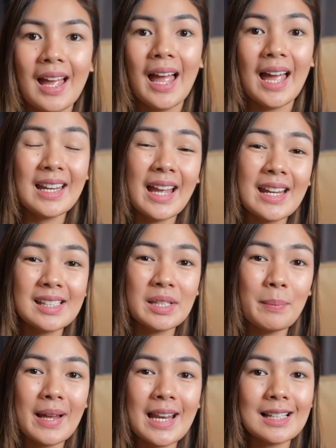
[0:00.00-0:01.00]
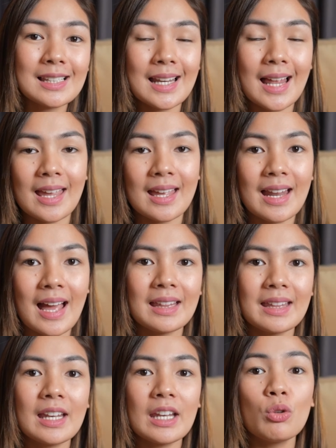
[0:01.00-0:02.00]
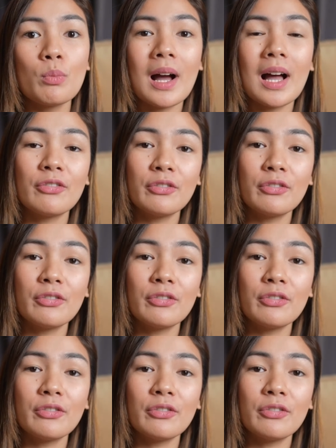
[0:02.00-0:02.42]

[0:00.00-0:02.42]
And guys, di ba nakasanayan natin na yung mga